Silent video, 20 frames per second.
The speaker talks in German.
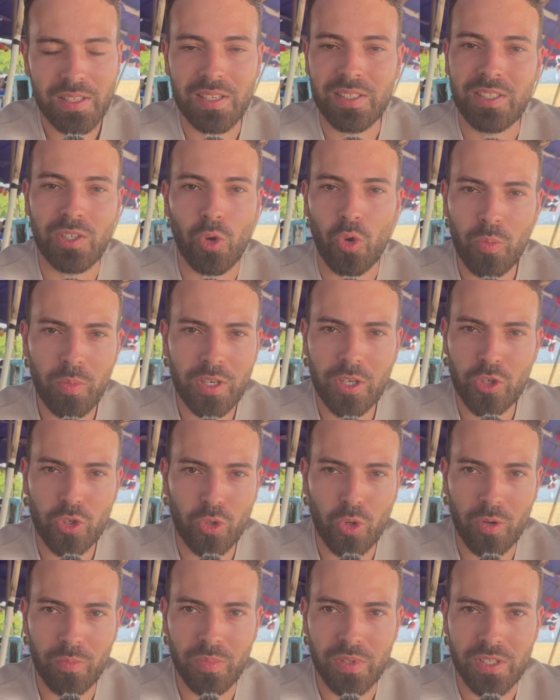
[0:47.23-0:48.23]
dass die Oma
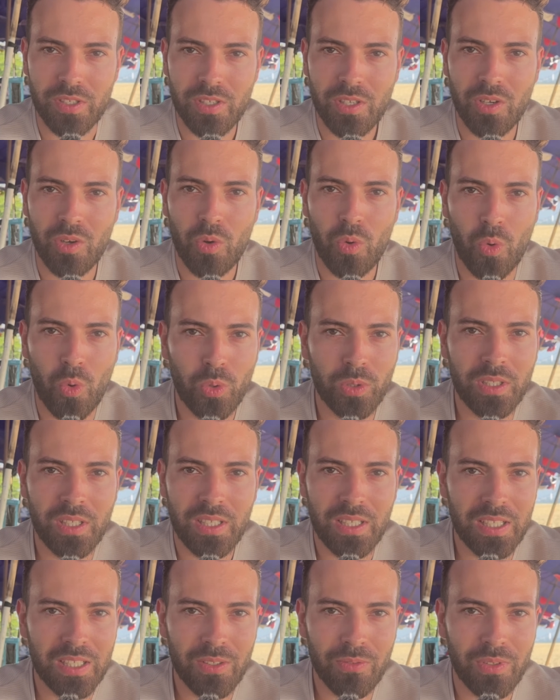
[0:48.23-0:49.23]
gestorben ist, ohne
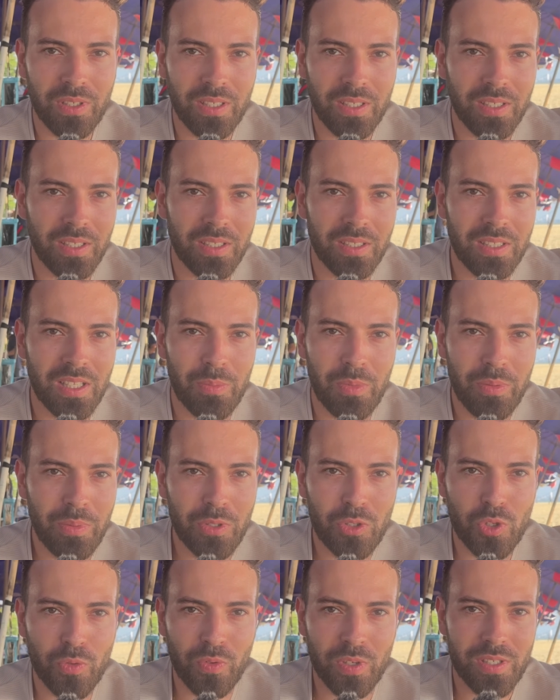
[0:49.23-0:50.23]
irgendwie eine
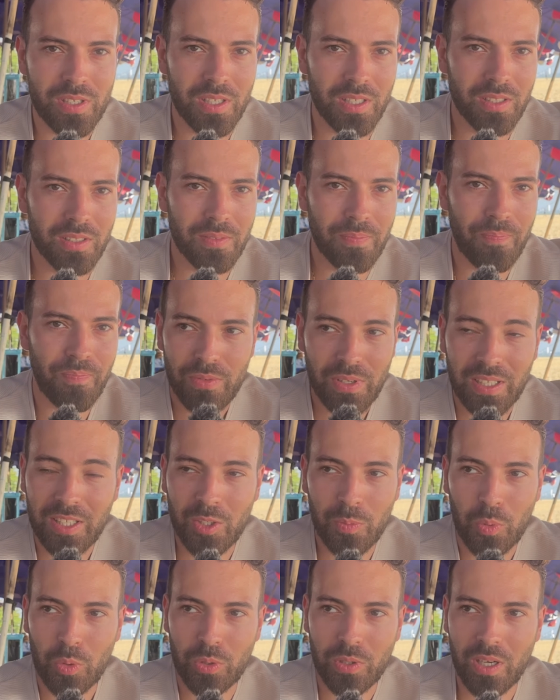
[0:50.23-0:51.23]
Mimik zu verziehen.
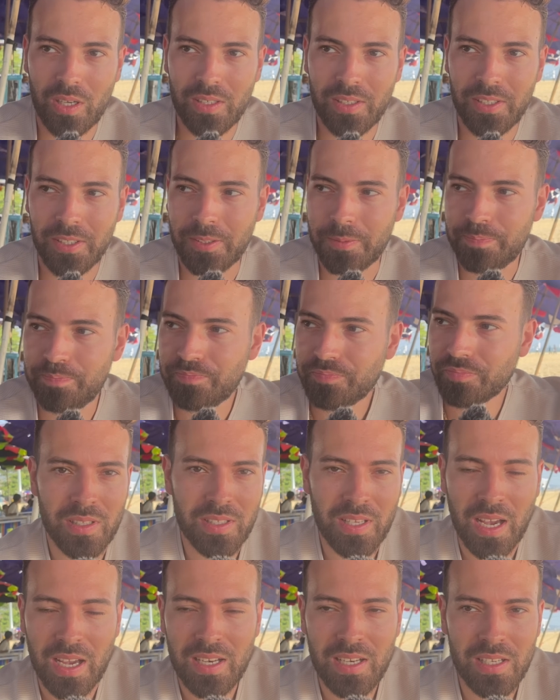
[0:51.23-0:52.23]
Wirklich brutal hier.
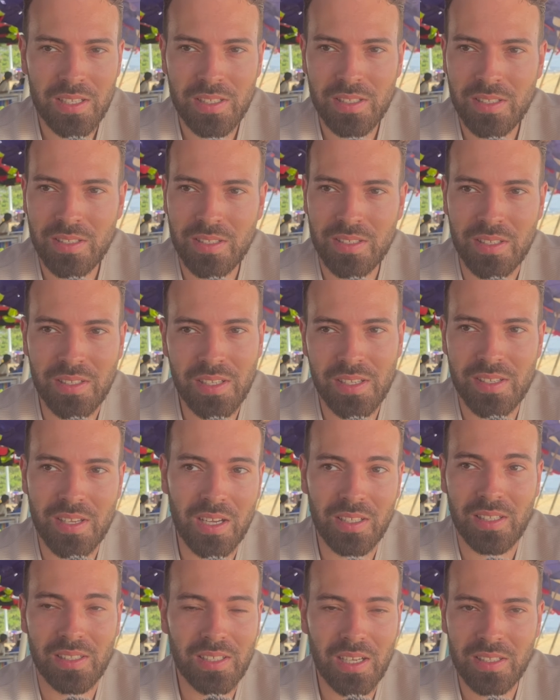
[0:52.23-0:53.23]
In Thailand sind die
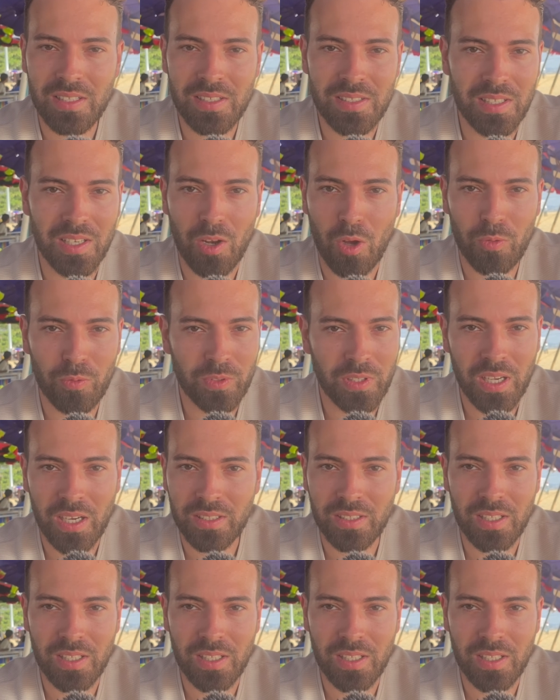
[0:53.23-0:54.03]
Sachen halt anders, die laufen hier